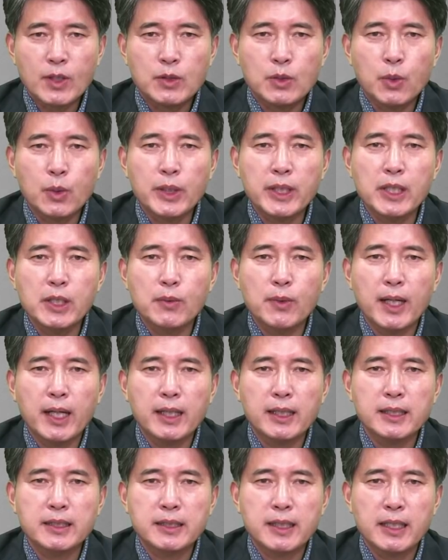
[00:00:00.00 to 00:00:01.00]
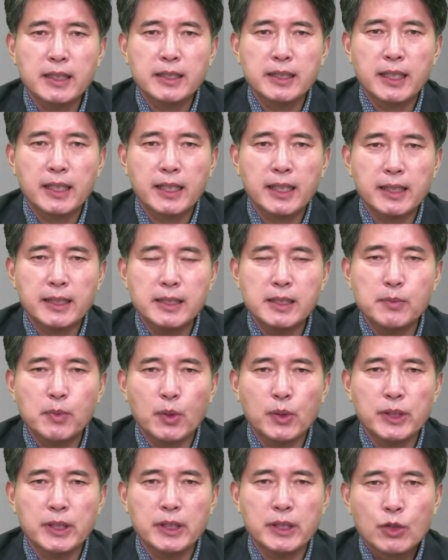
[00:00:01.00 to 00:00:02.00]
독일과 이탈리아가
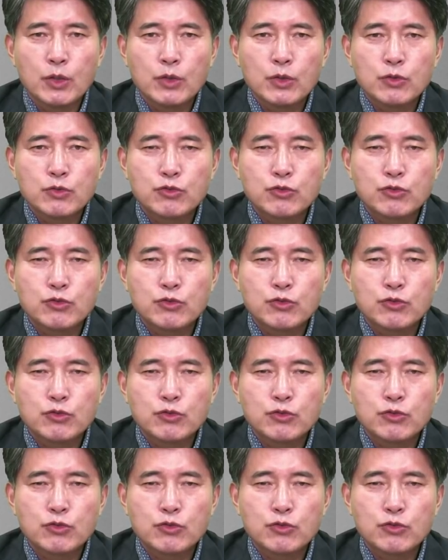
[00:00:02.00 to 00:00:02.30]
일본이